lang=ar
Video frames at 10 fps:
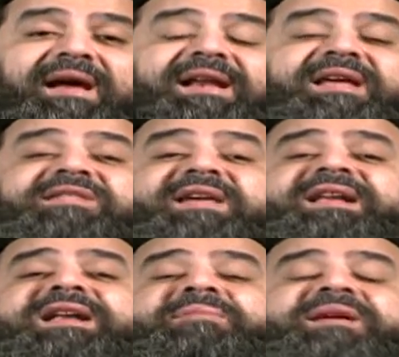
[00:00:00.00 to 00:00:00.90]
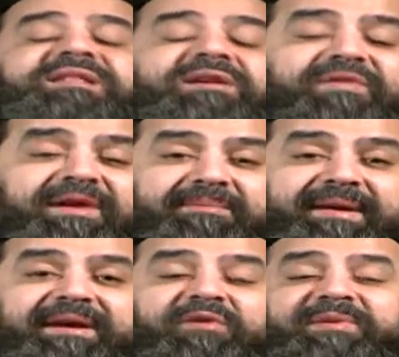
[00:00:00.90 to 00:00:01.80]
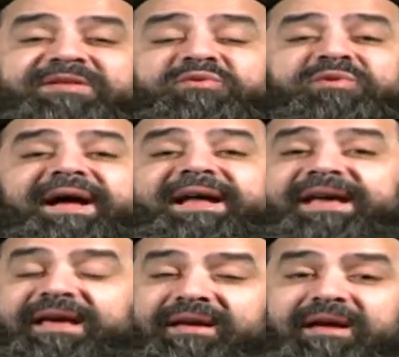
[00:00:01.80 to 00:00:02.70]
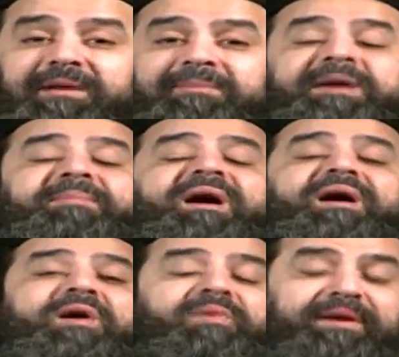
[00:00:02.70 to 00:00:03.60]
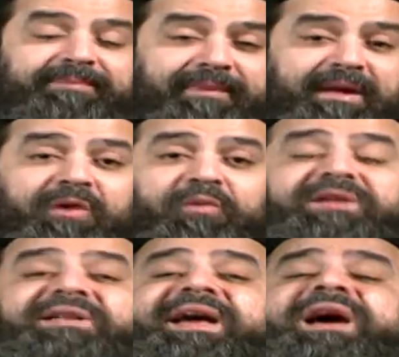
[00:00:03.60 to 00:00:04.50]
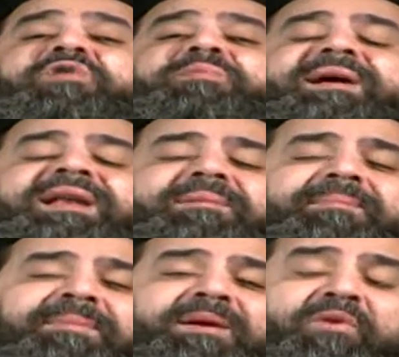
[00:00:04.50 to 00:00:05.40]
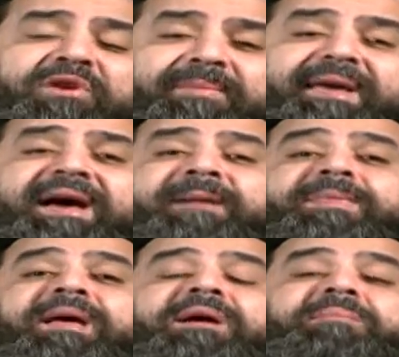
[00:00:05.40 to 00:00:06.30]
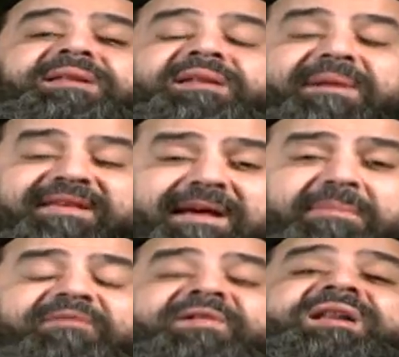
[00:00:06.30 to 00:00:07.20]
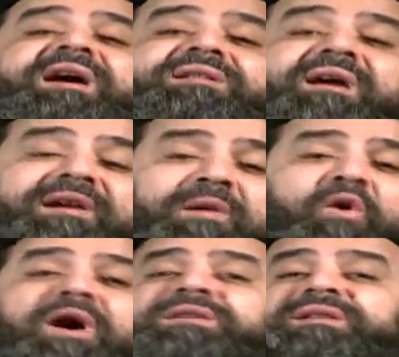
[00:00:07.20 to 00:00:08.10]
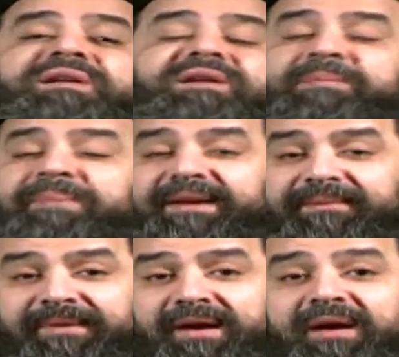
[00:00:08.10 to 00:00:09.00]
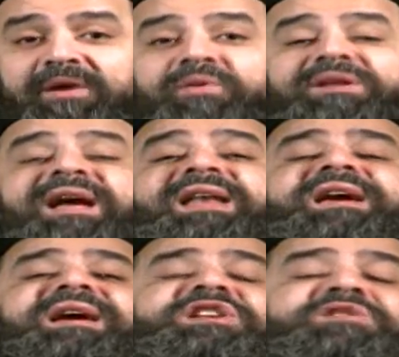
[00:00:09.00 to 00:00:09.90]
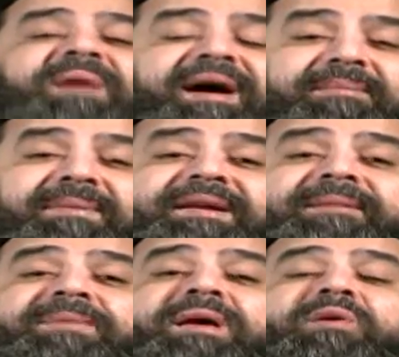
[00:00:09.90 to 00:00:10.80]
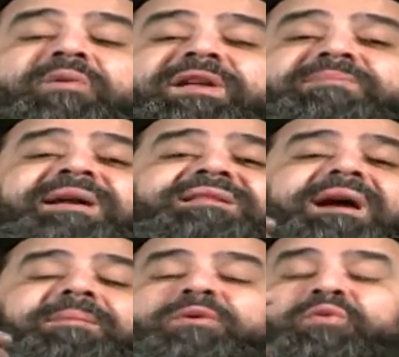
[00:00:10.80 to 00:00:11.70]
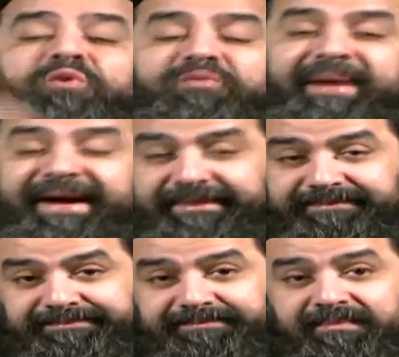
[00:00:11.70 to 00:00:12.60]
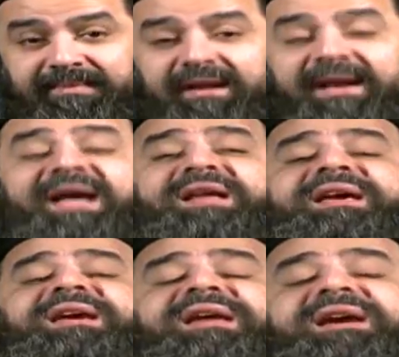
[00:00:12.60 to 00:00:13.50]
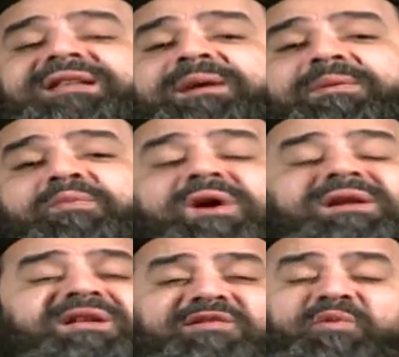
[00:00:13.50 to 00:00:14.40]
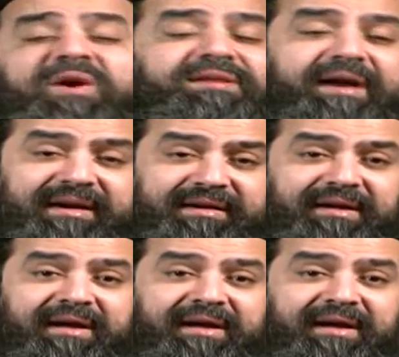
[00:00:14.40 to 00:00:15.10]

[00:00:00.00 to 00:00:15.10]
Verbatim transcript: الانسان اللي ماسك في ربنا ومسنود عليه بيبقى قوي والتجارب اللي بيمر بيها بتبقى سبب في انها تقربه اكتر لربنا وتخليه يعيش مع ربنا ويتمتع بالوجود معاه لاجل كده الكتاب المقدس واضح